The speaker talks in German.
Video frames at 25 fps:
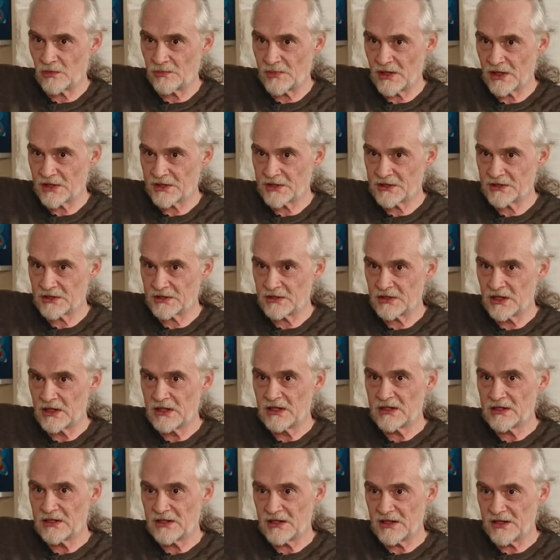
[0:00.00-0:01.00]
beobachte,
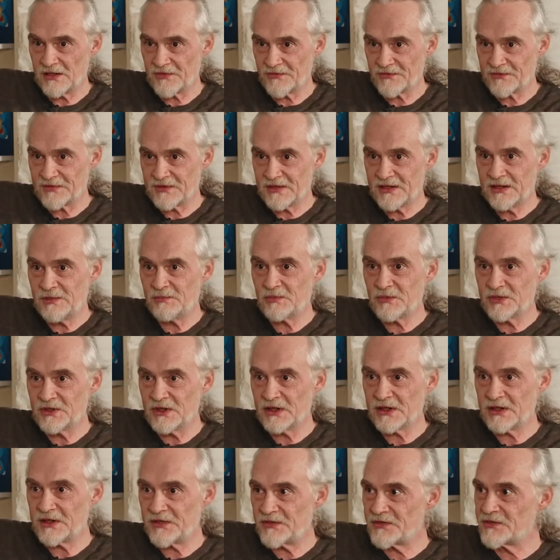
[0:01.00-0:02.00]
es gibt
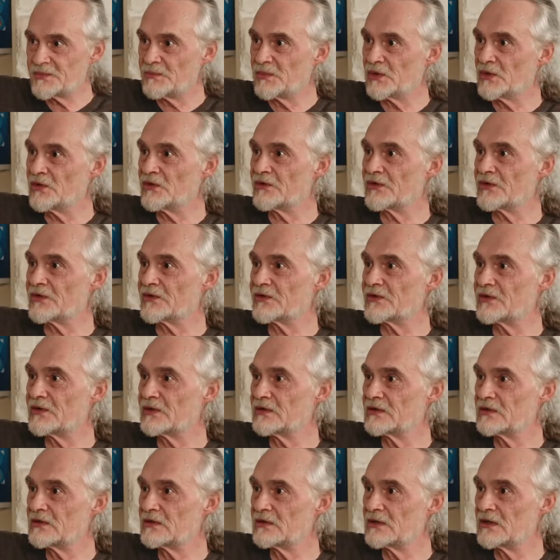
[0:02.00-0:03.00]
nichts
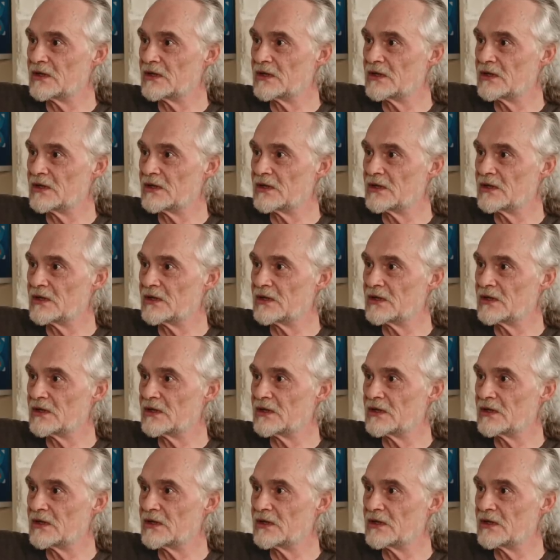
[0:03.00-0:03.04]
Böses.